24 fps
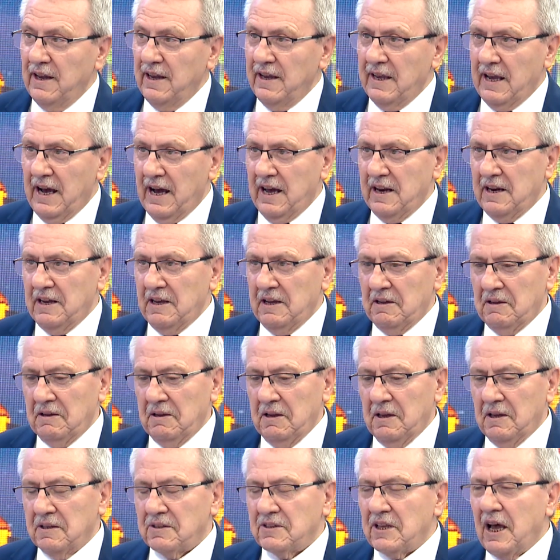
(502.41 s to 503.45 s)
yani
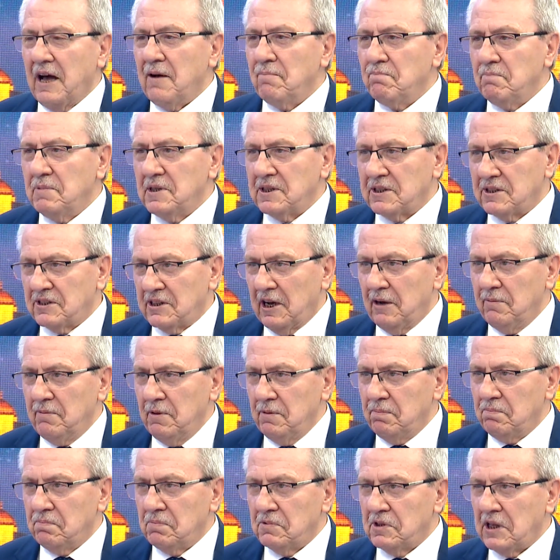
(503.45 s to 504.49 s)
tam bir tabip,